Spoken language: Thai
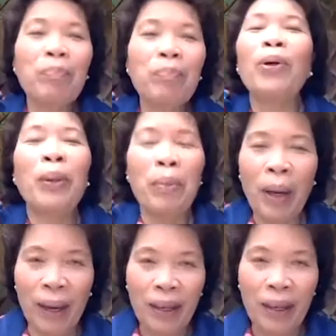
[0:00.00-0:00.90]
ปล่อยเข้าไป
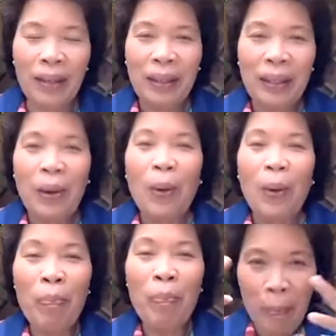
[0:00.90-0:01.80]

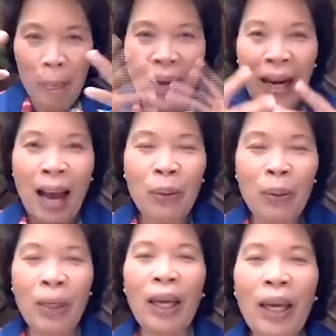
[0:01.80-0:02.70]
คุณปรับพลังงานของ
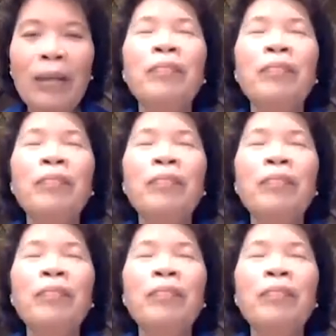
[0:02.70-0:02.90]
ตัวเอง